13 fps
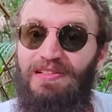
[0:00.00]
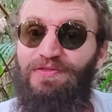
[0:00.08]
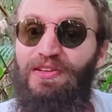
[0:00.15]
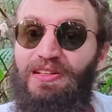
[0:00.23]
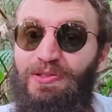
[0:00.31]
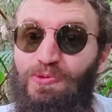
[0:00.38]
qui
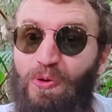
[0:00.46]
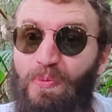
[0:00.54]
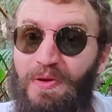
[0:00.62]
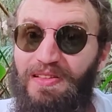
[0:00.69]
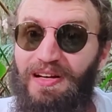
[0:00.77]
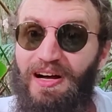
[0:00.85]
fait des
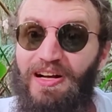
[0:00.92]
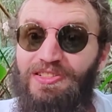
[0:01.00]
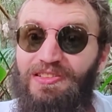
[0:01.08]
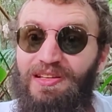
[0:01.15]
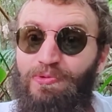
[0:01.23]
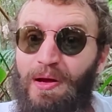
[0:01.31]

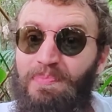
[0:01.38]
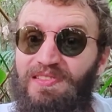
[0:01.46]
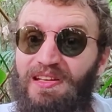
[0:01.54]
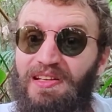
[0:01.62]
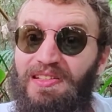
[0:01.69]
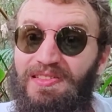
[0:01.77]
courts-métrages et des
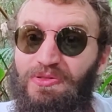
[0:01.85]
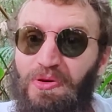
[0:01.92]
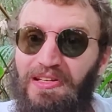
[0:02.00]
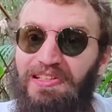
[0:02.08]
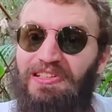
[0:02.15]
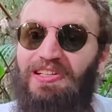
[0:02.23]
web-séries
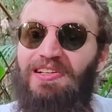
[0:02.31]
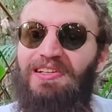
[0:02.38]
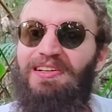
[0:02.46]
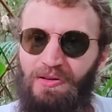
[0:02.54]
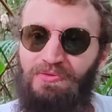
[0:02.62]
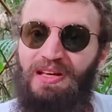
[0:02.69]
historiques
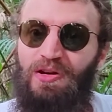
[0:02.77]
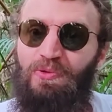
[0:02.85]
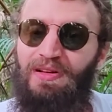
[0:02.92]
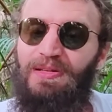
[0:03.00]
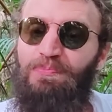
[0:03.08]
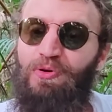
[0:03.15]
on est
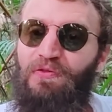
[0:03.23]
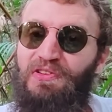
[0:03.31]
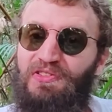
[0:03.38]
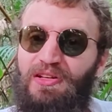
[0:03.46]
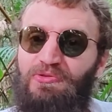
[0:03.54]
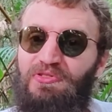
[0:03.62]
loin des
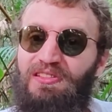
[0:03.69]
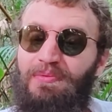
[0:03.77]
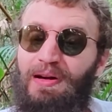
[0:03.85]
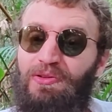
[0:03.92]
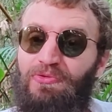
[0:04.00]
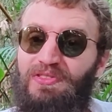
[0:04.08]
professionnels du
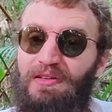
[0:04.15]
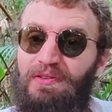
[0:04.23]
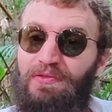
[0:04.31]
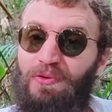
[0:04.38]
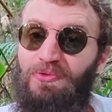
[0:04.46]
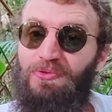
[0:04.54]
cinéma qu'on nous
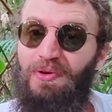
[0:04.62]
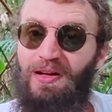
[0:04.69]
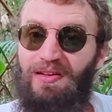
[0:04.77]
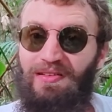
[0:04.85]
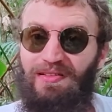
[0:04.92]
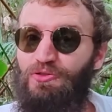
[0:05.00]
avait vendus.
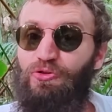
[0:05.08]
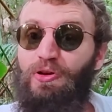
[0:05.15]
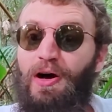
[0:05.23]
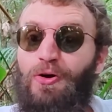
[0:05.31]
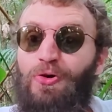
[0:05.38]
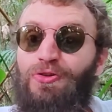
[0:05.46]
Hein. De
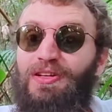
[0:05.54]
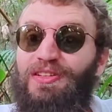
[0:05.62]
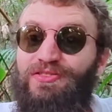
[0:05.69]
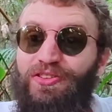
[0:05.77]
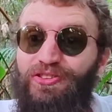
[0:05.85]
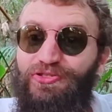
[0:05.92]
la
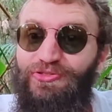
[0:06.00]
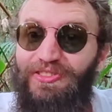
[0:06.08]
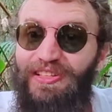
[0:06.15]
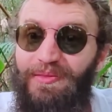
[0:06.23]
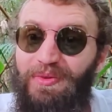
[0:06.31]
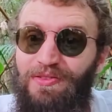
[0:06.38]
renaissance du
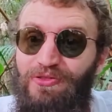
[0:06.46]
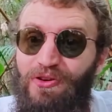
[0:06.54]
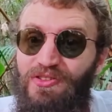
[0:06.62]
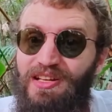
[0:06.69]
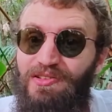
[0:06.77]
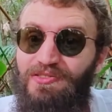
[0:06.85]
cinéma
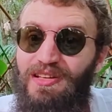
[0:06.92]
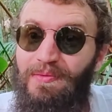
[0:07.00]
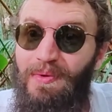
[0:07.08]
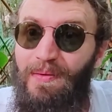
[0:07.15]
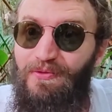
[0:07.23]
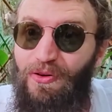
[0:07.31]
français que nous avait
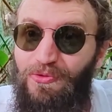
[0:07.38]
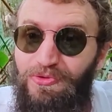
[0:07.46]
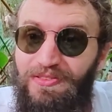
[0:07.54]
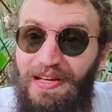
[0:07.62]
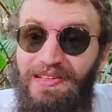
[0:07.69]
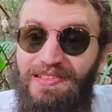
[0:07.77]
même
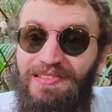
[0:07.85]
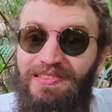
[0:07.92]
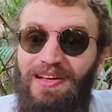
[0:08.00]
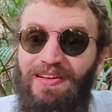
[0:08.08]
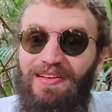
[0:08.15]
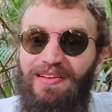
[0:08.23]
vendu Thaïs.